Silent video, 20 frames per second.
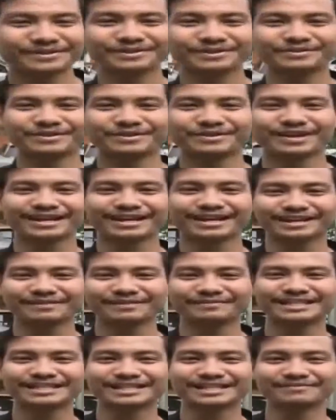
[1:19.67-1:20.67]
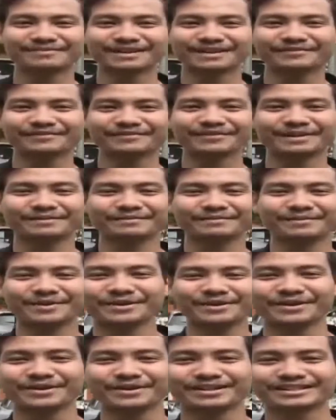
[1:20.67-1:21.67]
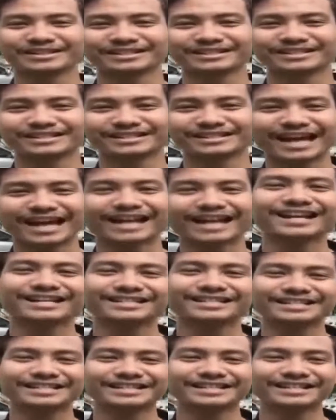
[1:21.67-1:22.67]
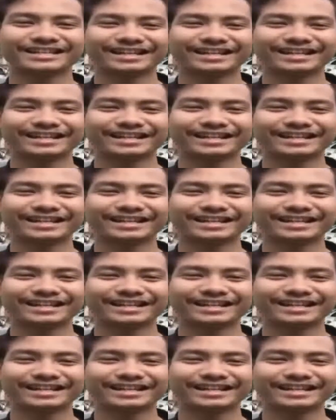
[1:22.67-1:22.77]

gue lebih sereman film horor sekarang sih,